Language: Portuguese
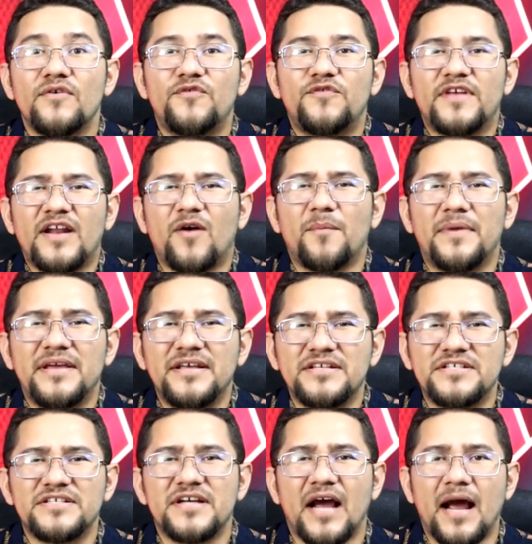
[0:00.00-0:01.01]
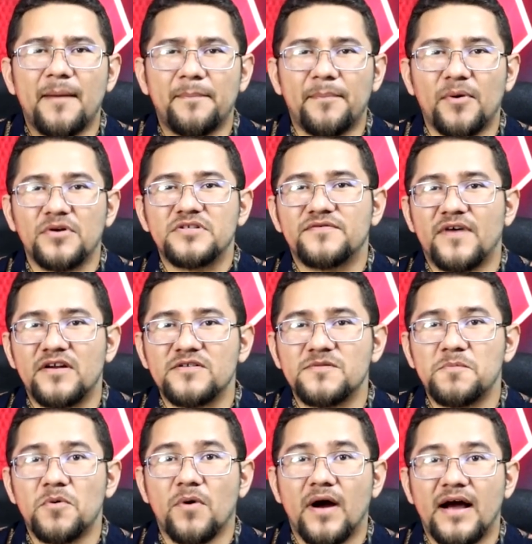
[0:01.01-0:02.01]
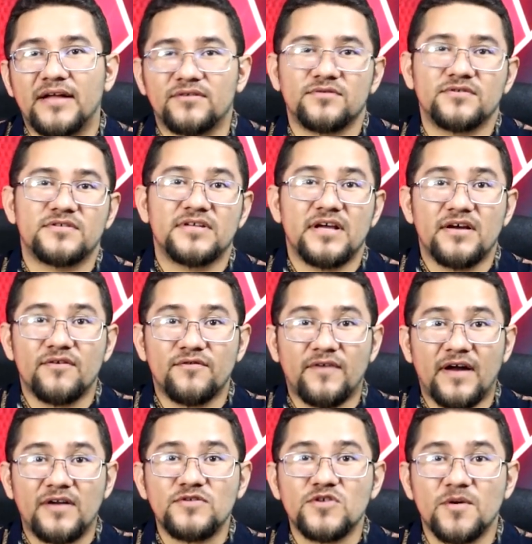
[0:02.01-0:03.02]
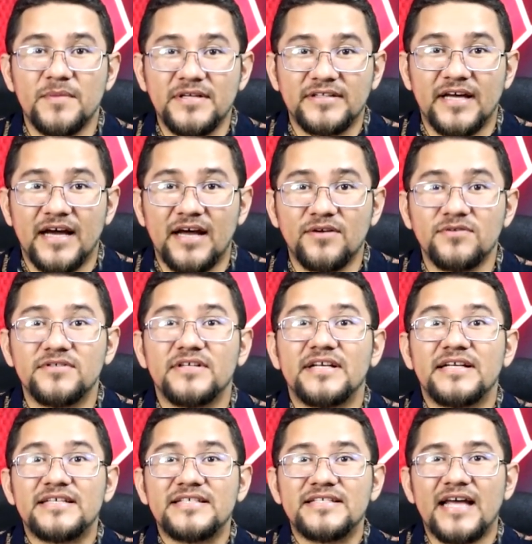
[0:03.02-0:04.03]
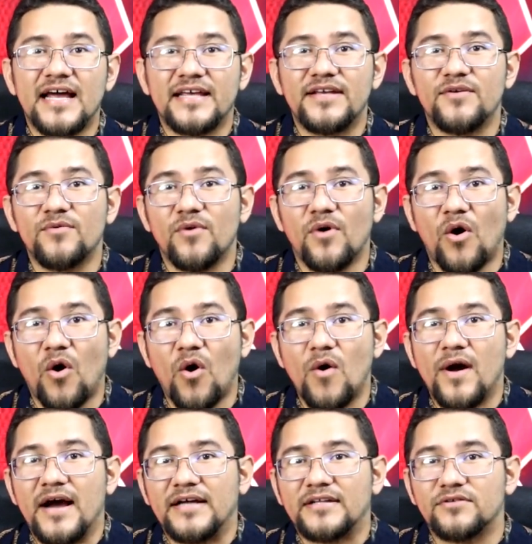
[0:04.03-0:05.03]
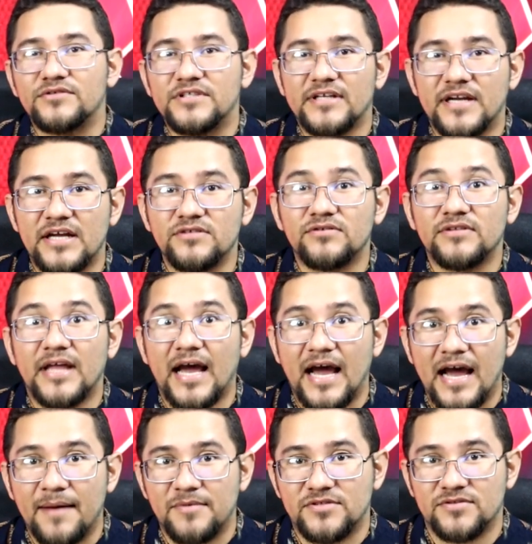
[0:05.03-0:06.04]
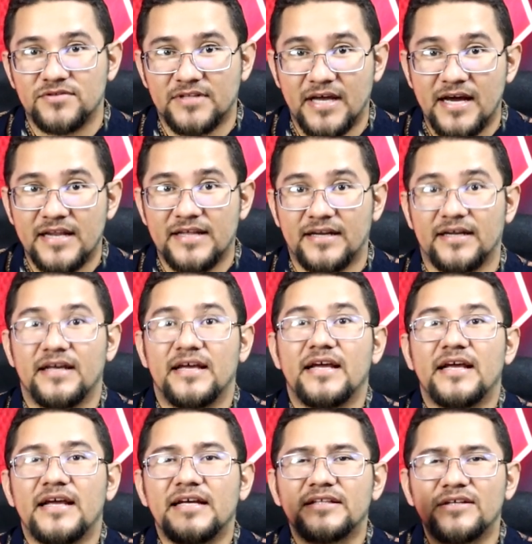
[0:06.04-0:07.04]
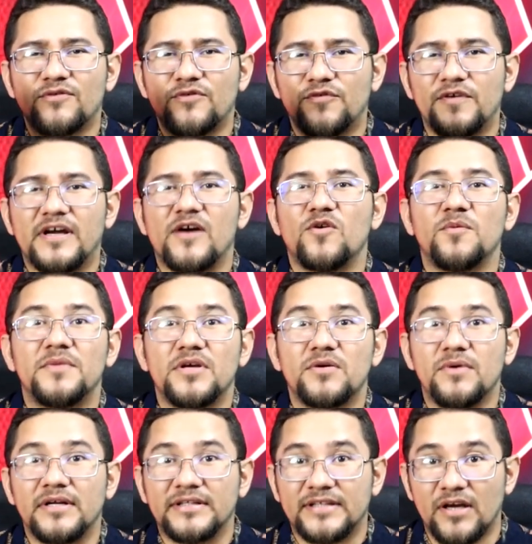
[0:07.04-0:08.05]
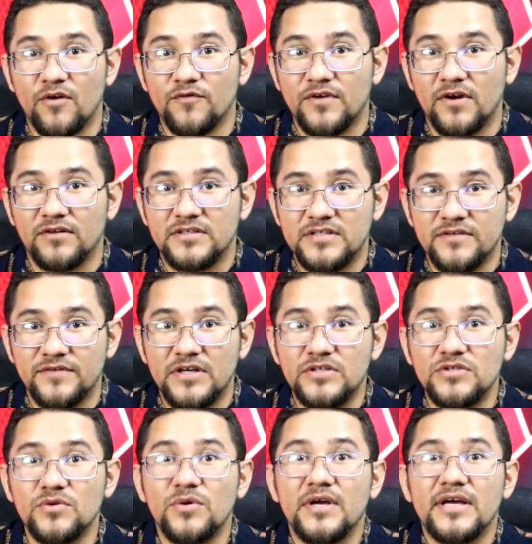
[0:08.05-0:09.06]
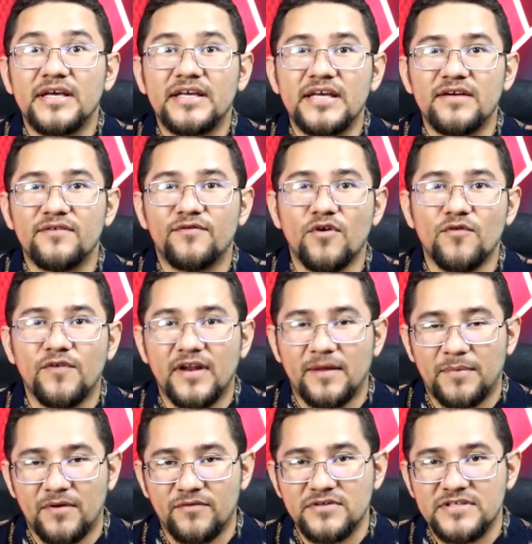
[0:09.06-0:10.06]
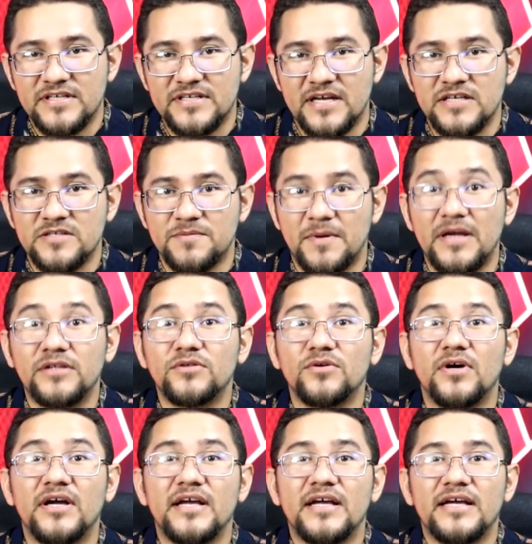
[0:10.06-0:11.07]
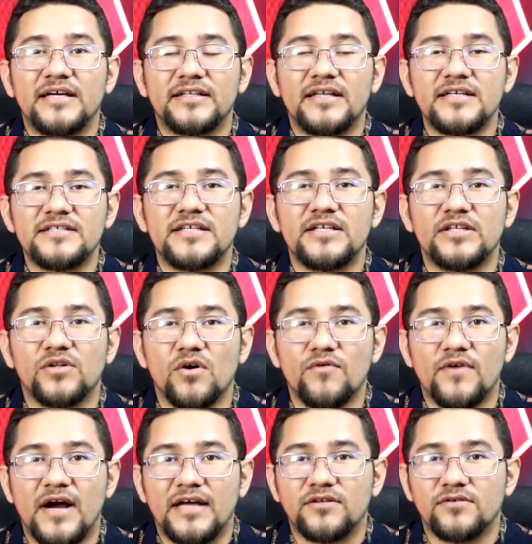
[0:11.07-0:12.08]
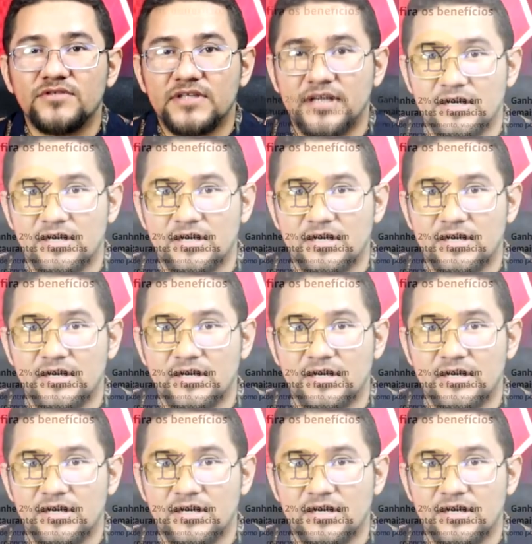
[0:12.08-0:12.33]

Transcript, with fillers: Finalmente, após vários boatos, vários comentários, saiu o cartão de crédito da Amazon, tá galera? Então fica comigo até o final desse vídeo que vou falar para vocês a respeito desse novo cartão de